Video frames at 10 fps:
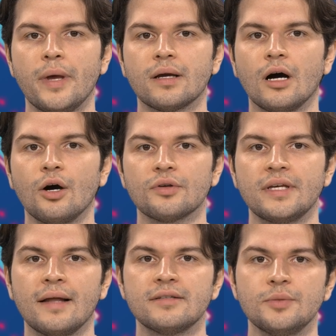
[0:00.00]
Bekao,
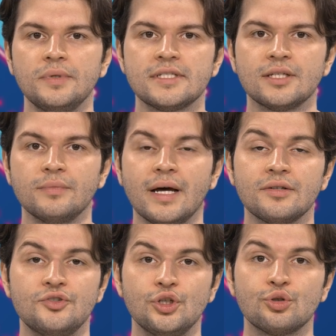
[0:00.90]
Kent gibi isimler,
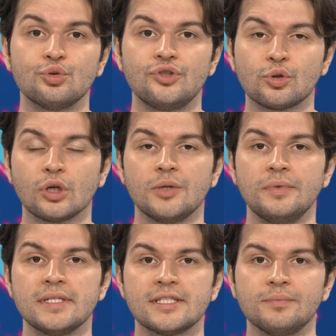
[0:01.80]
Ciku, Ceko gibi
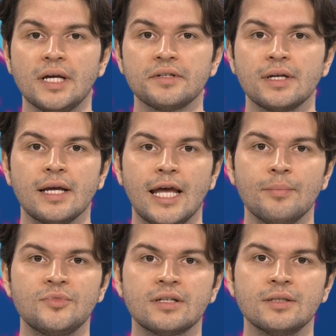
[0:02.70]
isimler hem
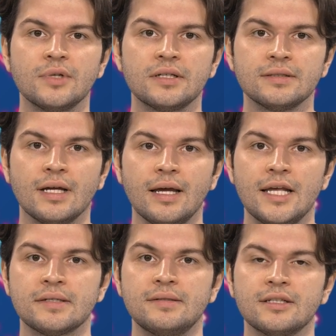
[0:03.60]
takımlarında,
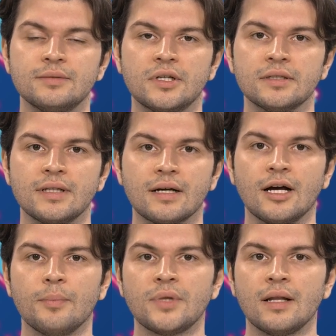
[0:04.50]
eski takımlarında
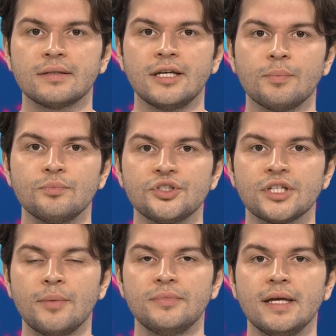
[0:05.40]
kaptanlık yapmış
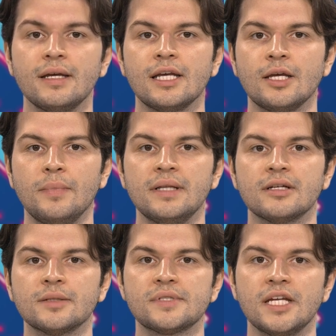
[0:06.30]
hem de milli
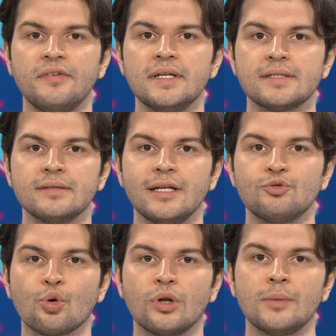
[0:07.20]
takım seviyesinde
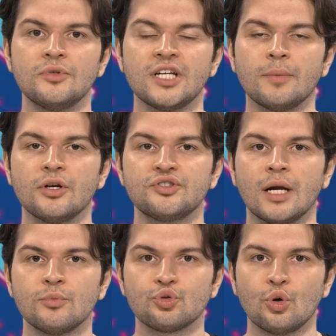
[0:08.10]
çok önemli işler
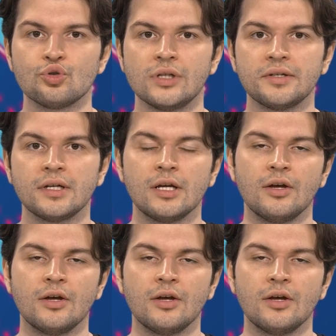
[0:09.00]
başarmış oyuncular.